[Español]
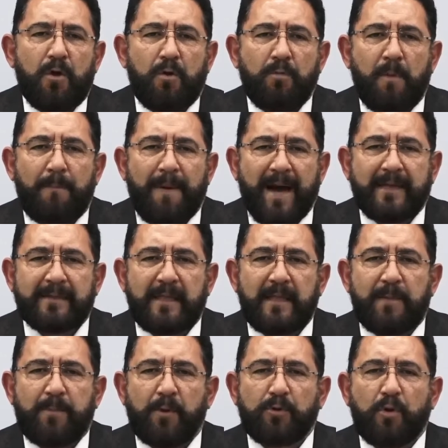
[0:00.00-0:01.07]
Como parte
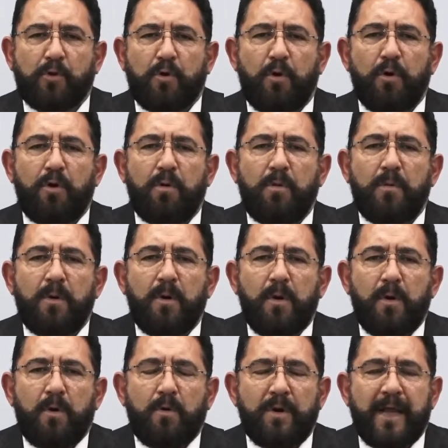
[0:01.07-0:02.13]
del protocolo,
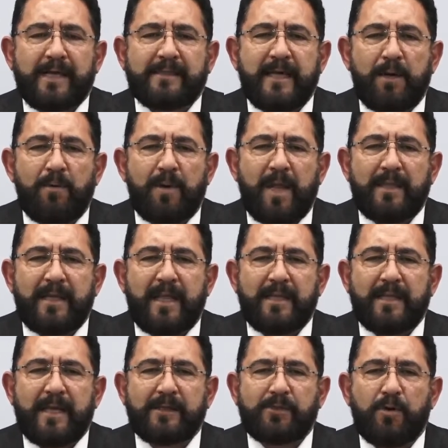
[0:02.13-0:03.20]
una célula de la
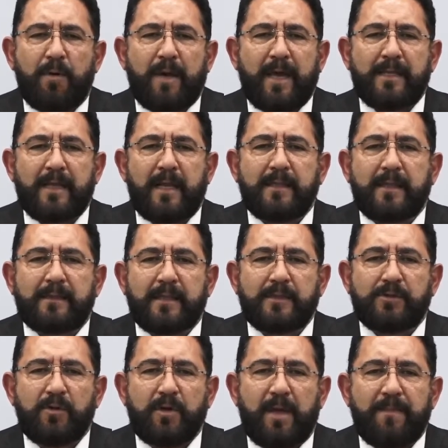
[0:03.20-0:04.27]
Dirección General de
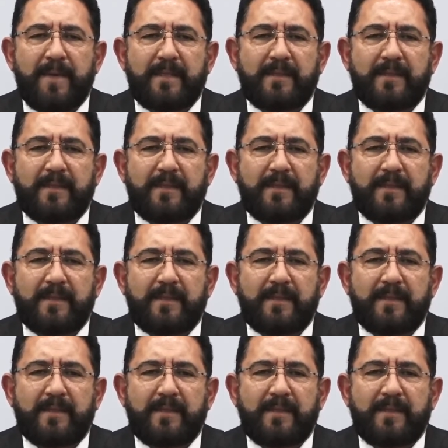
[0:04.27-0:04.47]
Atención a